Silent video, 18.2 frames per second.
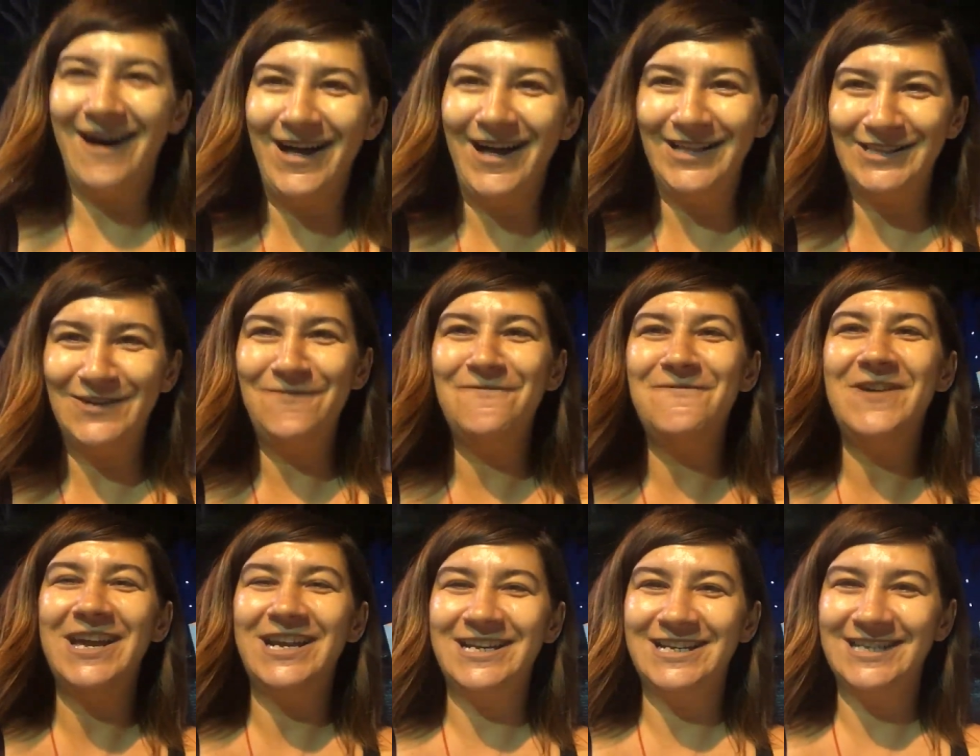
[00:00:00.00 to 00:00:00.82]
aldım
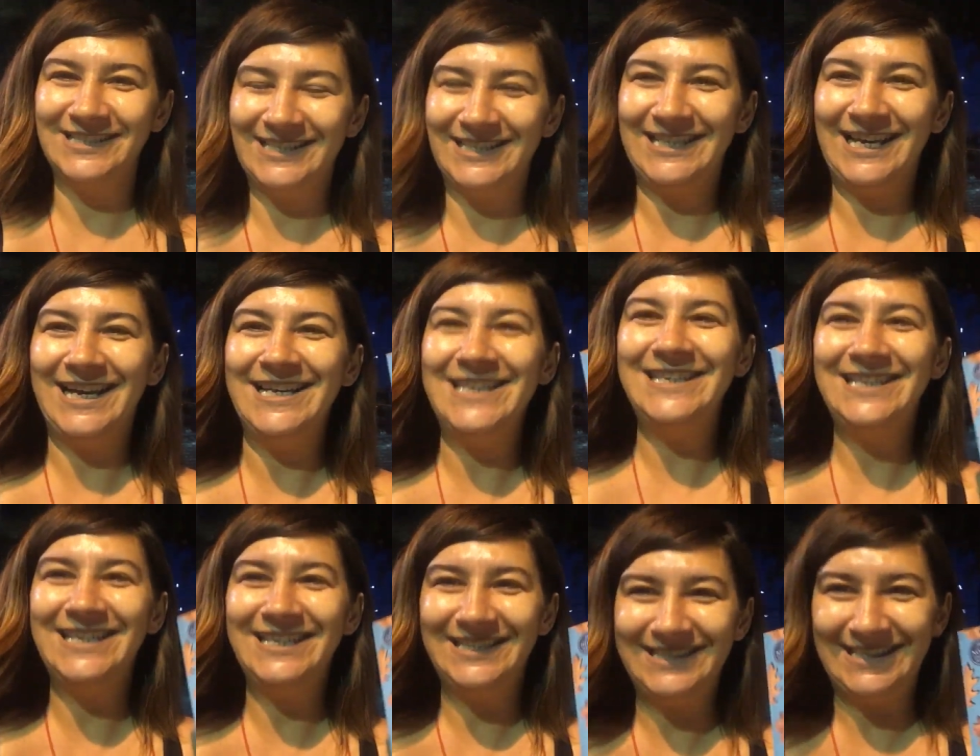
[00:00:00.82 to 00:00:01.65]
ve kasada
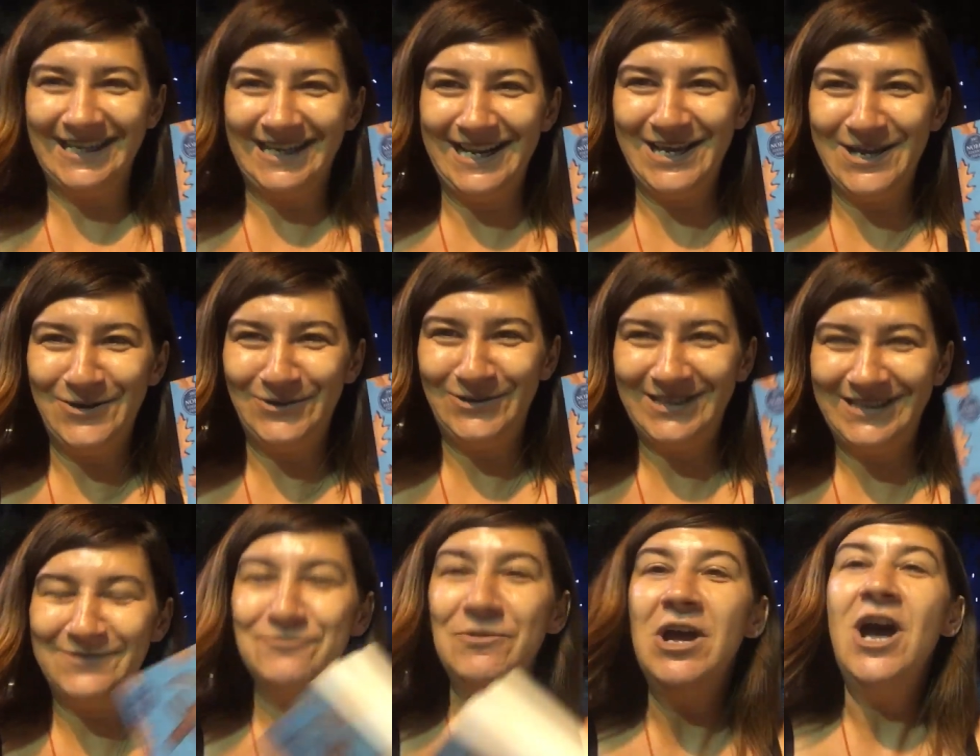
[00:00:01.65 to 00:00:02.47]
7 TL
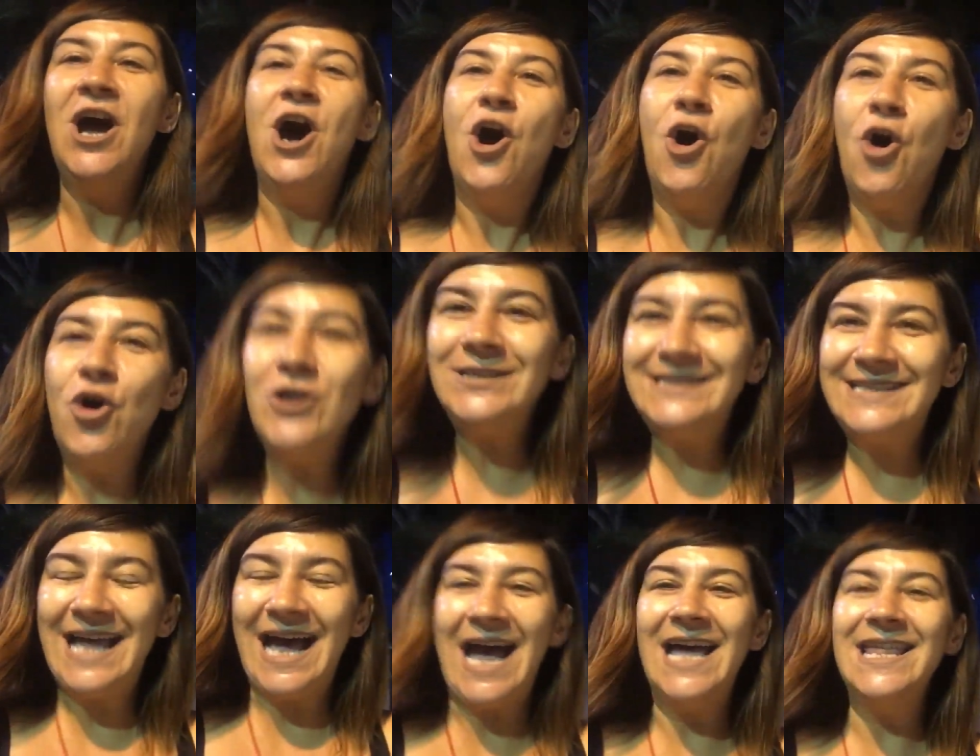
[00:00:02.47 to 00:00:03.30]
ödedim. O
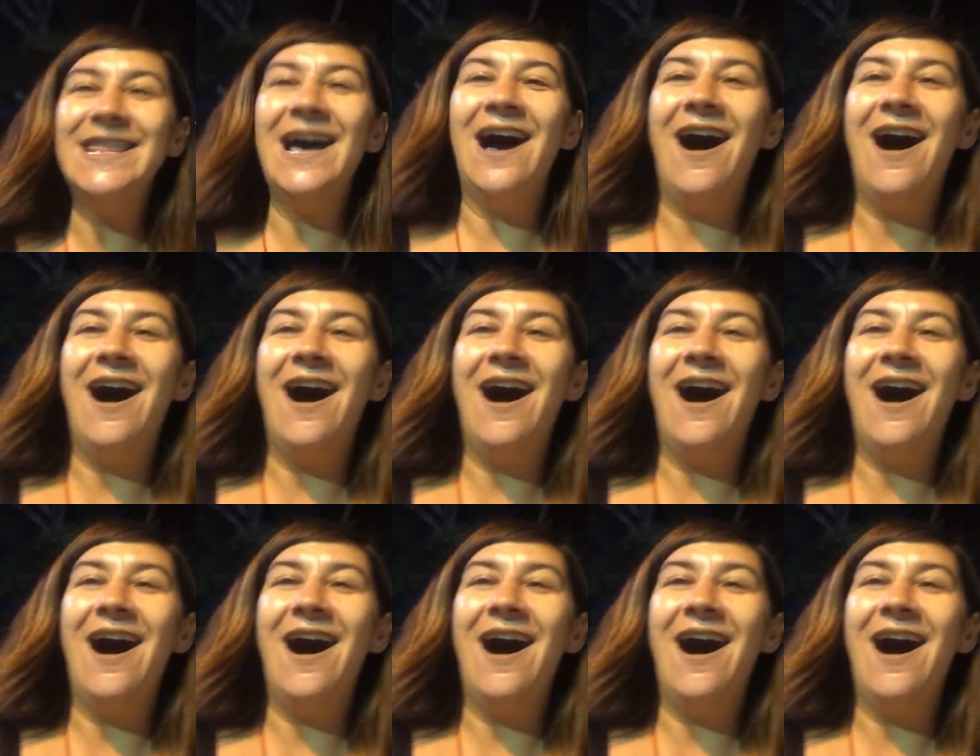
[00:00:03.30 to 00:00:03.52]
yüzden